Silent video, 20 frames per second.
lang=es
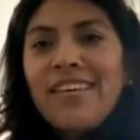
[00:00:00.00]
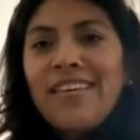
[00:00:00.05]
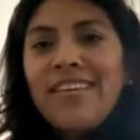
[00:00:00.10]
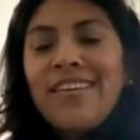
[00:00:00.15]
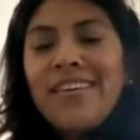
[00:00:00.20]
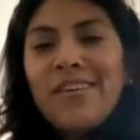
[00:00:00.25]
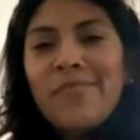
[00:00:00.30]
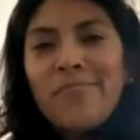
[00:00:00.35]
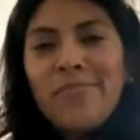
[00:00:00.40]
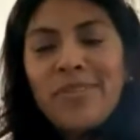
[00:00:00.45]

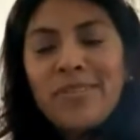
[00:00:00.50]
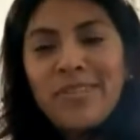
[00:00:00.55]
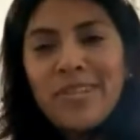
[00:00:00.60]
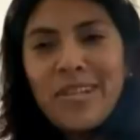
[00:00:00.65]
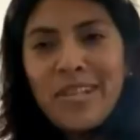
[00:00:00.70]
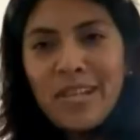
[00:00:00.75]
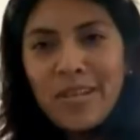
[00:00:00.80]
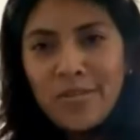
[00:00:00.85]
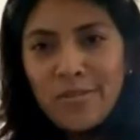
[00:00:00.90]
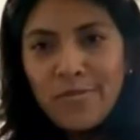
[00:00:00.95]
Y
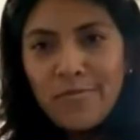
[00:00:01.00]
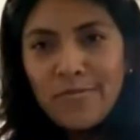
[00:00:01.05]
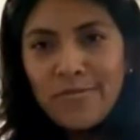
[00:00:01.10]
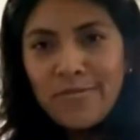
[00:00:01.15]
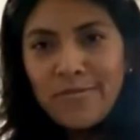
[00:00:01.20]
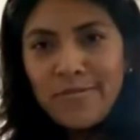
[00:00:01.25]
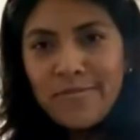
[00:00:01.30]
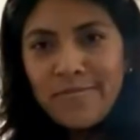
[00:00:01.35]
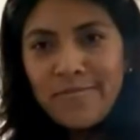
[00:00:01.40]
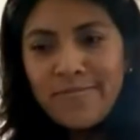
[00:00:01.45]
empecé el
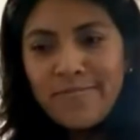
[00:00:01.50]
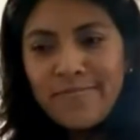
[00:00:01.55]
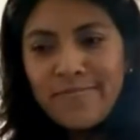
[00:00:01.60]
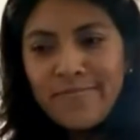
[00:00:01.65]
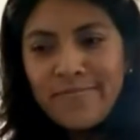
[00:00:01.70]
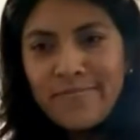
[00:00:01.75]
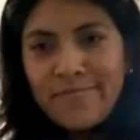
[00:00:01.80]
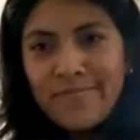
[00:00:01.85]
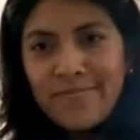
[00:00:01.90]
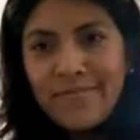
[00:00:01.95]
ayuno,
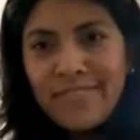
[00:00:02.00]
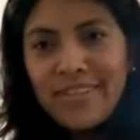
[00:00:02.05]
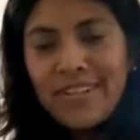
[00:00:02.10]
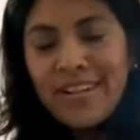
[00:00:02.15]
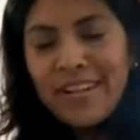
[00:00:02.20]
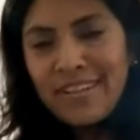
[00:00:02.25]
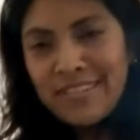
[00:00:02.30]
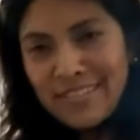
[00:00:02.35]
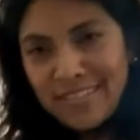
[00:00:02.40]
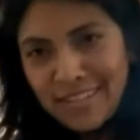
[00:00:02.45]

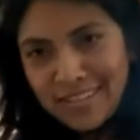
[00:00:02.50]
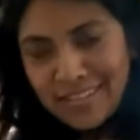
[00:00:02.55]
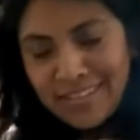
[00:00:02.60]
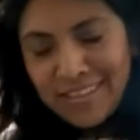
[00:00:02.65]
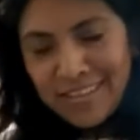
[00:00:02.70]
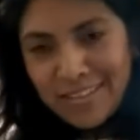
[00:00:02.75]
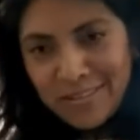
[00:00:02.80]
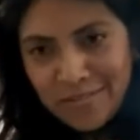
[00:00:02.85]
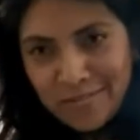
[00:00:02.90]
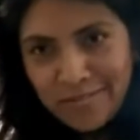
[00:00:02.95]

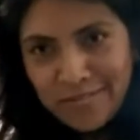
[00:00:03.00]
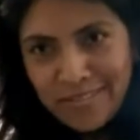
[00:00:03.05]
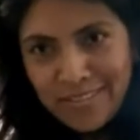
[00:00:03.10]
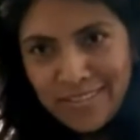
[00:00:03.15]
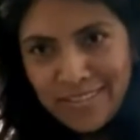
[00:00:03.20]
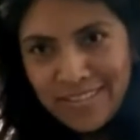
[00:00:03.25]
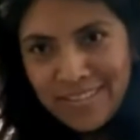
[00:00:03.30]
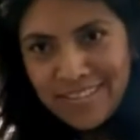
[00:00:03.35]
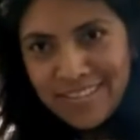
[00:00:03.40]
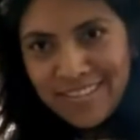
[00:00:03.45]
gracias a Dios.
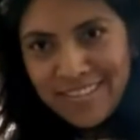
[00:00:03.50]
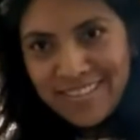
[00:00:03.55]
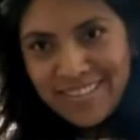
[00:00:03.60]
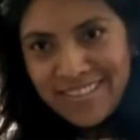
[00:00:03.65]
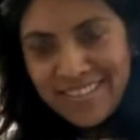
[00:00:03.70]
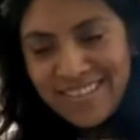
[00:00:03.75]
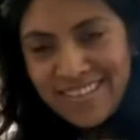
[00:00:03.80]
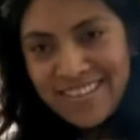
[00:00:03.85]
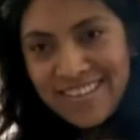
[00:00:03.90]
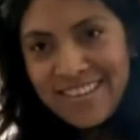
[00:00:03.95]

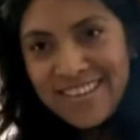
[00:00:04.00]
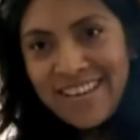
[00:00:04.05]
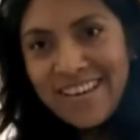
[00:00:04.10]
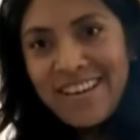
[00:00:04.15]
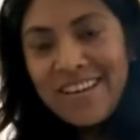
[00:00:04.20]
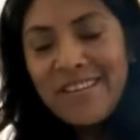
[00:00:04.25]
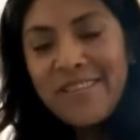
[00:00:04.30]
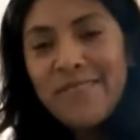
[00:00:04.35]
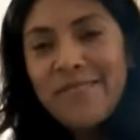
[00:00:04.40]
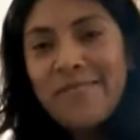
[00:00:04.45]

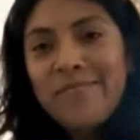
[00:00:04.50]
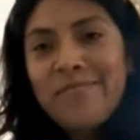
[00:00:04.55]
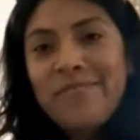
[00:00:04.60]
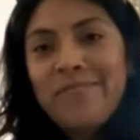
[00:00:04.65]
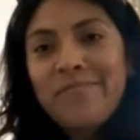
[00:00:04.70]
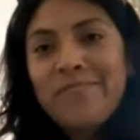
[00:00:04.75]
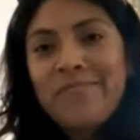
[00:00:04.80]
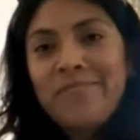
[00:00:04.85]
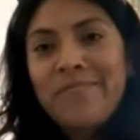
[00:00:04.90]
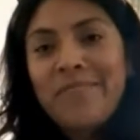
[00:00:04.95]

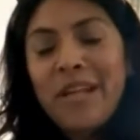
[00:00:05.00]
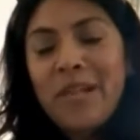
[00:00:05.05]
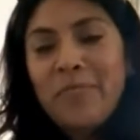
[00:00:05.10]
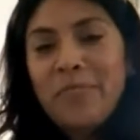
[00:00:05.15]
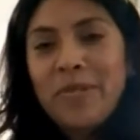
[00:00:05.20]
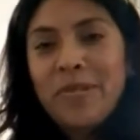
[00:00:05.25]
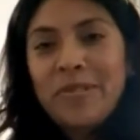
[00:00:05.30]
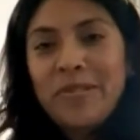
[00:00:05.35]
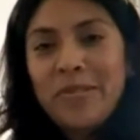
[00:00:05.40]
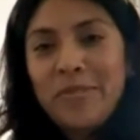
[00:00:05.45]

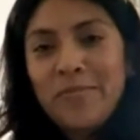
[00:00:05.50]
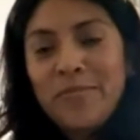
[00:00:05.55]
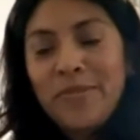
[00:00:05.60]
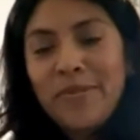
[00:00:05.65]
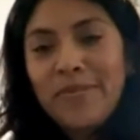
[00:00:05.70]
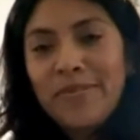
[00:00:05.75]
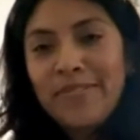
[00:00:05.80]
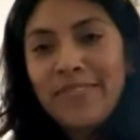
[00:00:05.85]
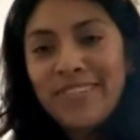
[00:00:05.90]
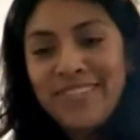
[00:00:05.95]
al
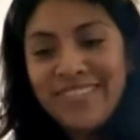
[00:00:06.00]
principio